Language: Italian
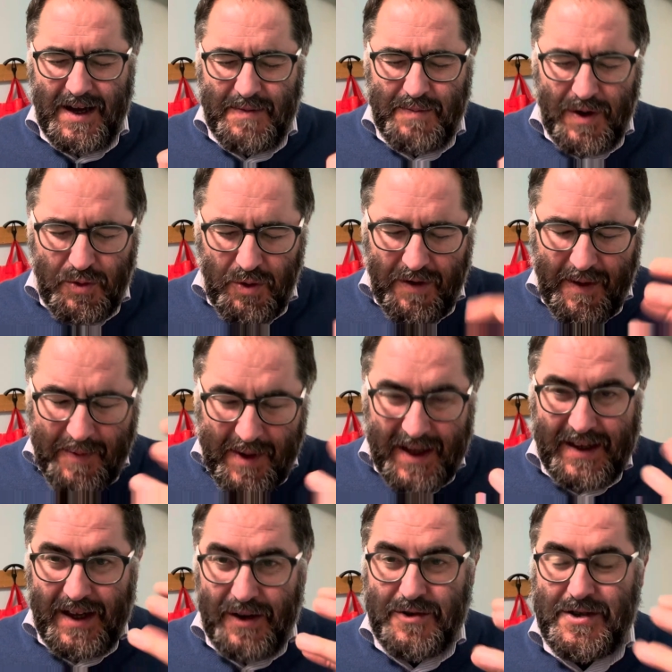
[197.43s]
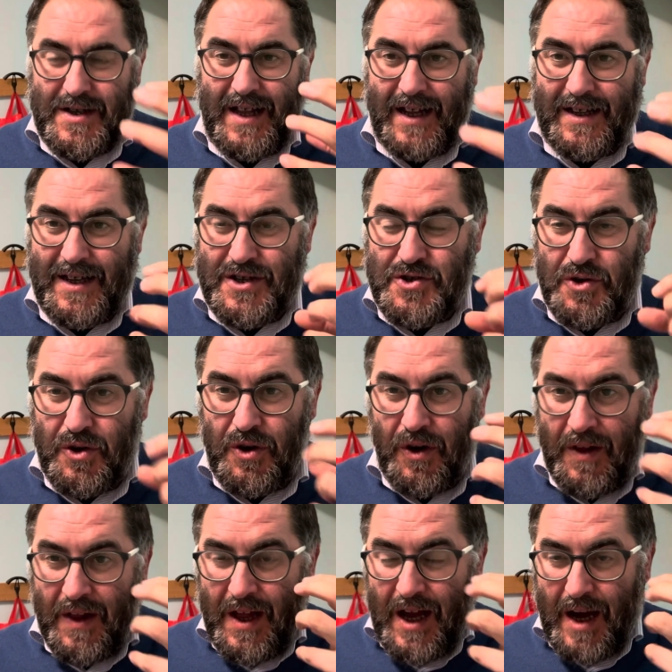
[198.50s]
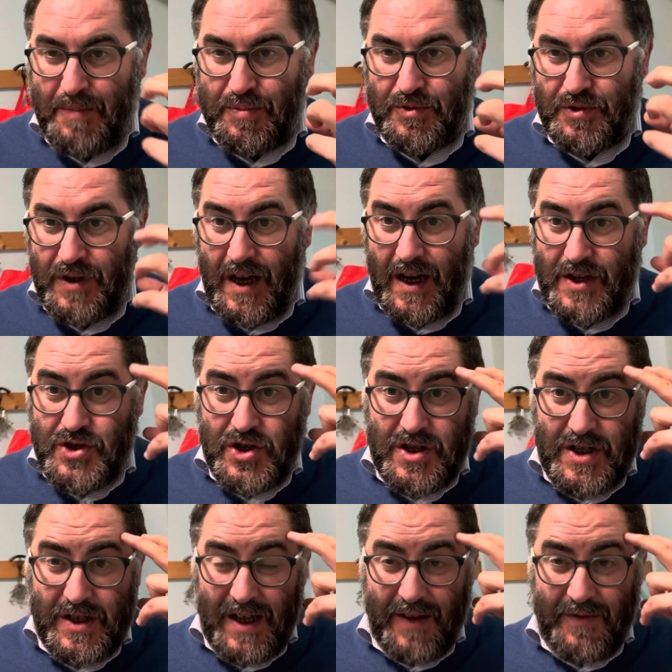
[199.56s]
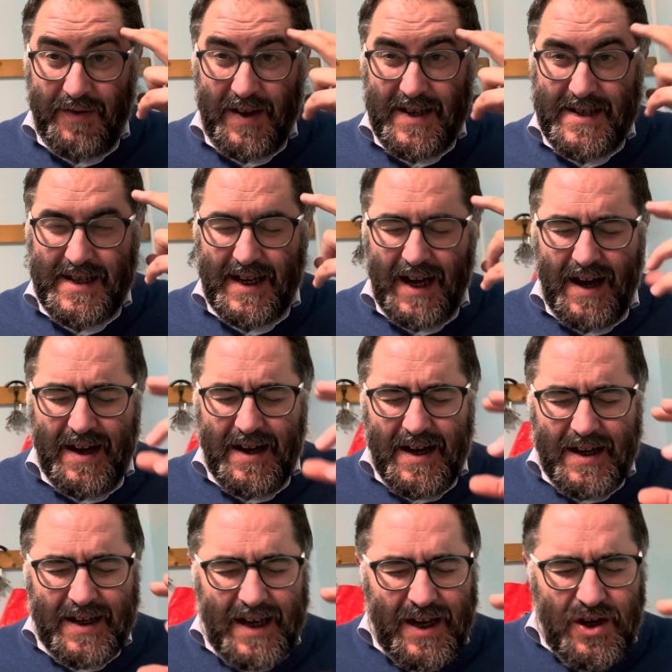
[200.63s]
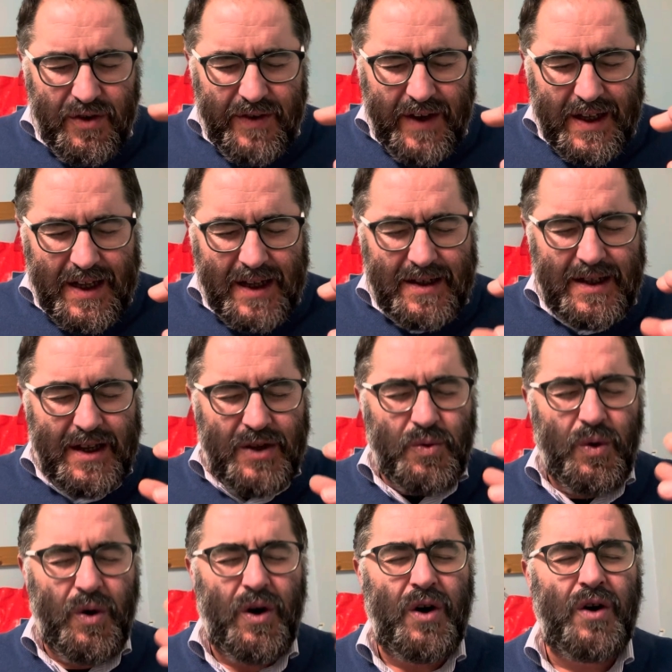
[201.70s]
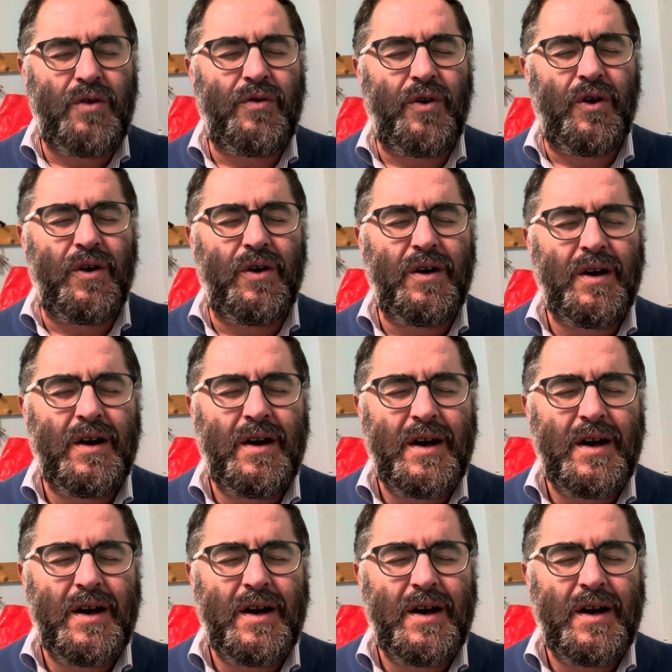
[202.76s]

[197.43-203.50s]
Ma nuovamente non si tratta solo appunto della cecità fisica, che io veda di nuovo,